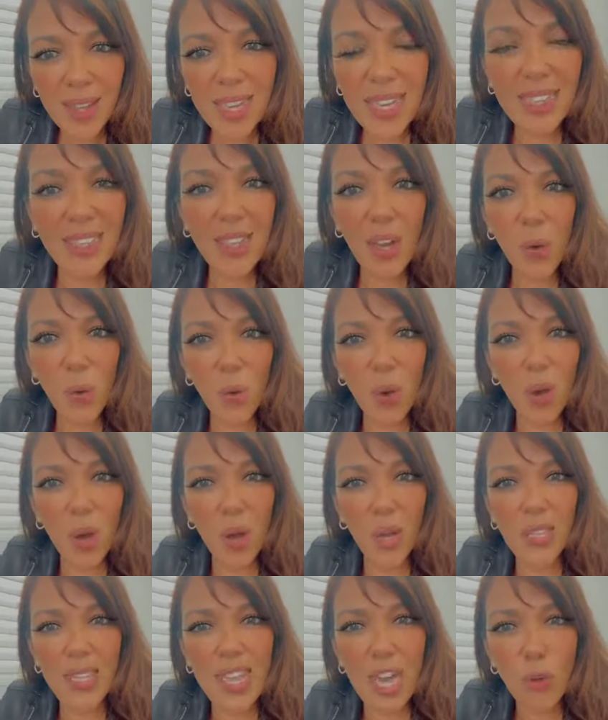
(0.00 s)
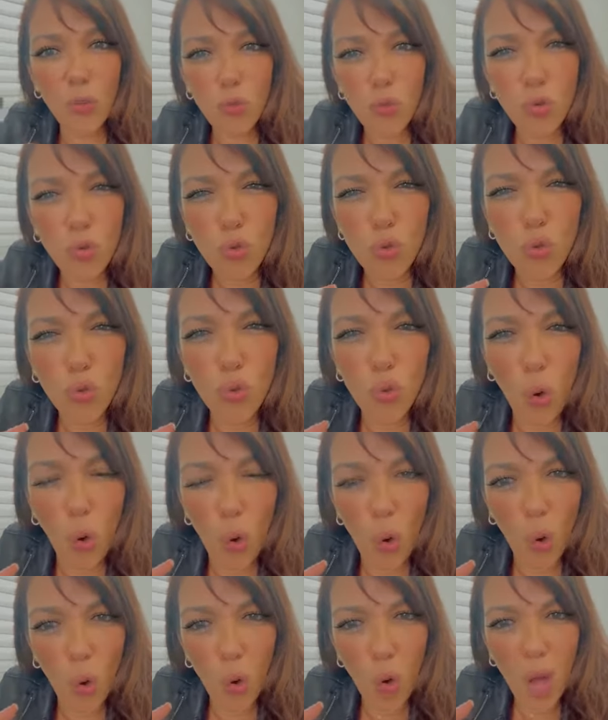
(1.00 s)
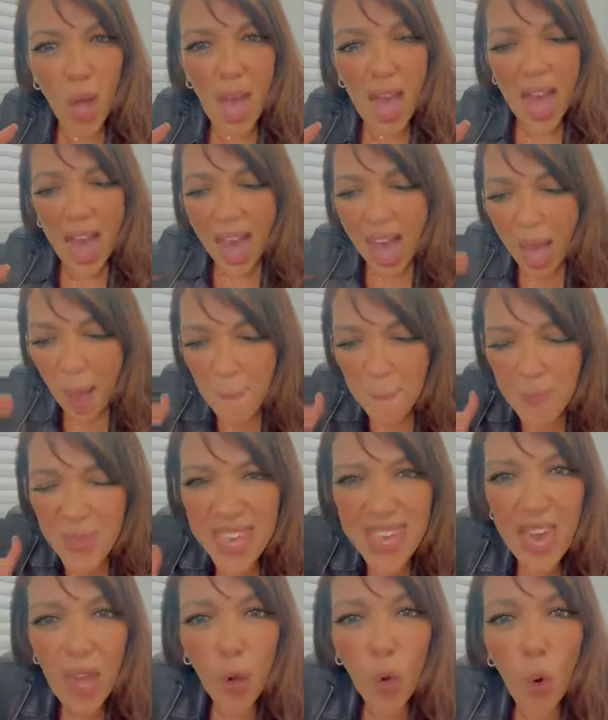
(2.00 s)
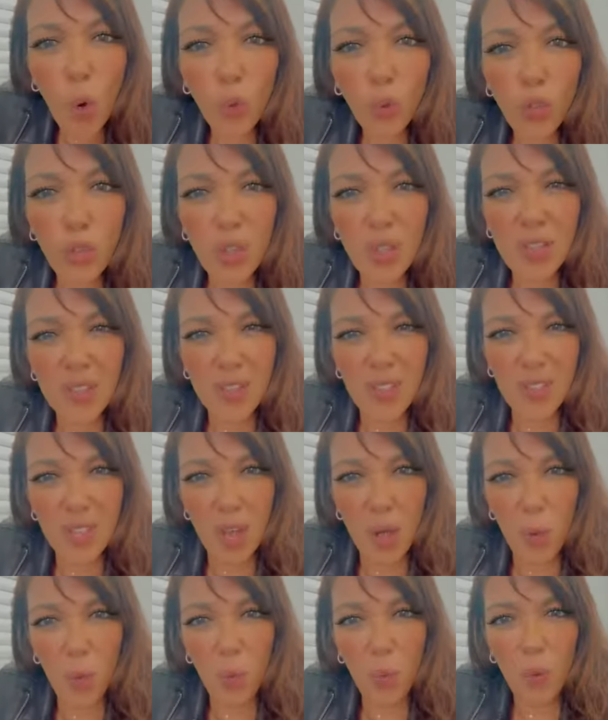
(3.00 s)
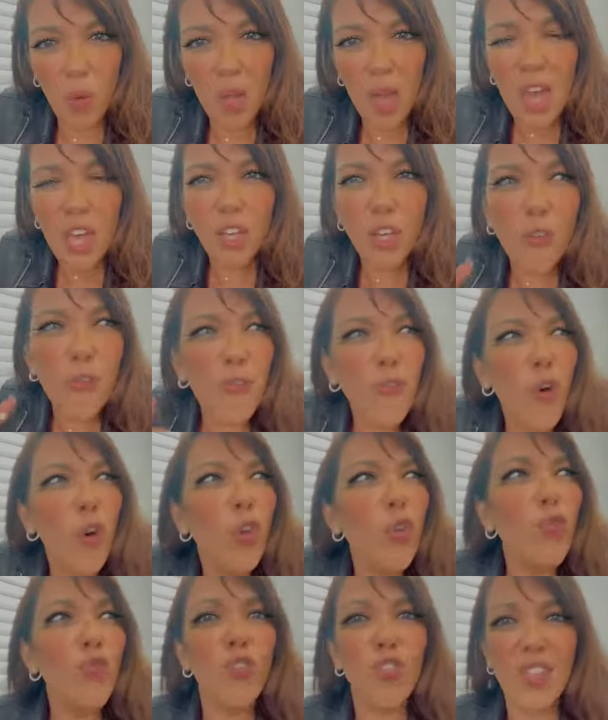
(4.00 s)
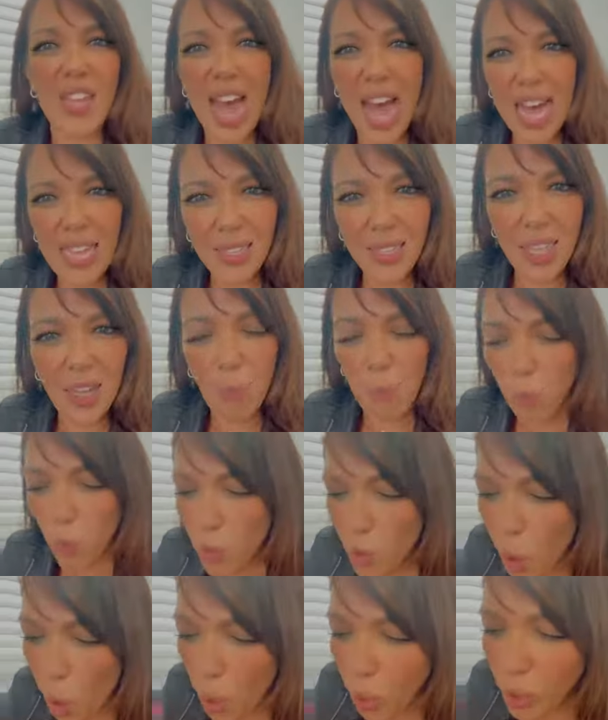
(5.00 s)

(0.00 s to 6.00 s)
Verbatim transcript: Então, Deus usou a minha condição, que foi usada por